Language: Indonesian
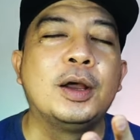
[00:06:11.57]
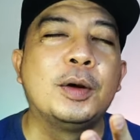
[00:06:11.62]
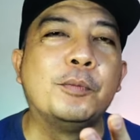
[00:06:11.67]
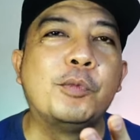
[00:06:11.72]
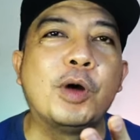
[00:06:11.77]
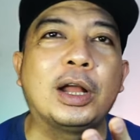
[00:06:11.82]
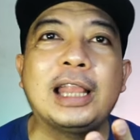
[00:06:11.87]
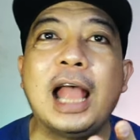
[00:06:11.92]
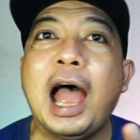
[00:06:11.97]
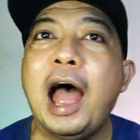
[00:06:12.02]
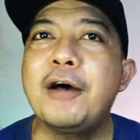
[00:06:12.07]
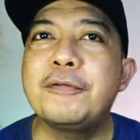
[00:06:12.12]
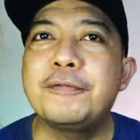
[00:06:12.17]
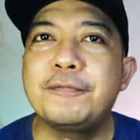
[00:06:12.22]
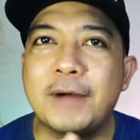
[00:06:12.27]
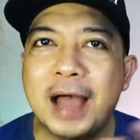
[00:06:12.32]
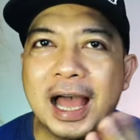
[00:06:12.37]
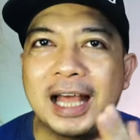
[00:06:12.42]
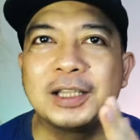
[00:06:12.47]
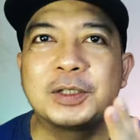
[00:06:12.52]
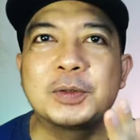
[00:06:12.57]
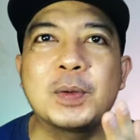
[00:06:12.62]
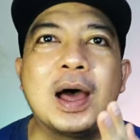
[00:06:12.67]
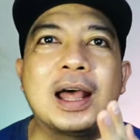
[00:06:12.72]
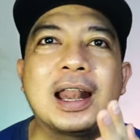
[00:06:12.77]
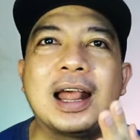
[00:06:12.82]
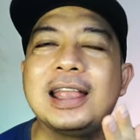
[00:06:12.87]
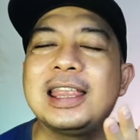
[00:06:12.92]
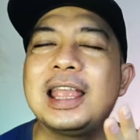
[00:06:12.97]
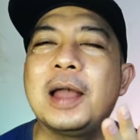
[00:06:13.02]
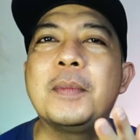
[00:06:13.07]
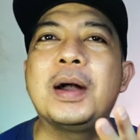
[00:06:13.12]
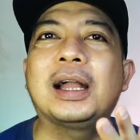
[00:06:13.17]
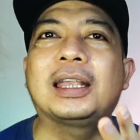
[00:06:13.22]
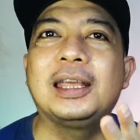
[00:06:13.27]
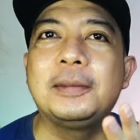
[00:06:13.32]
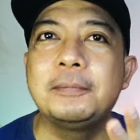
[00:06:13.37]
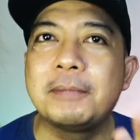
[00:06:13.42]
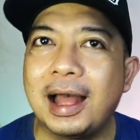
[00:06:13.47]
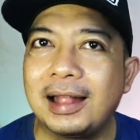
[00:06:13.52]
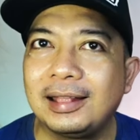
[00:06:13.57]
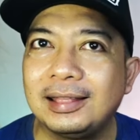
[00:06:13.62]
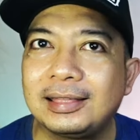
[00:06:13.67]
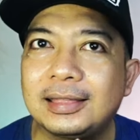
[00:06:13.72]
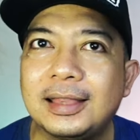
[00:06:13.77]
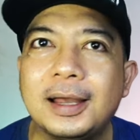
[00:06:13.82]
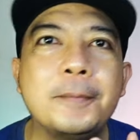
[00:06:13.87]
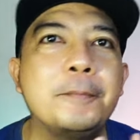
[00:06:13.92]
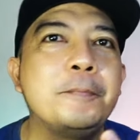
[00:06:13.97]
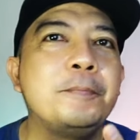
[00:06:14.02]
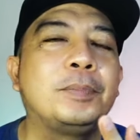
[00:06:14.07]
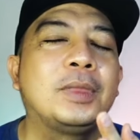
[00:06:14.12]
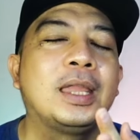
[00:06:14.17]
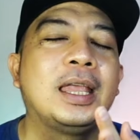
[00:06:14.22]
buat Avan suaranya makin mantep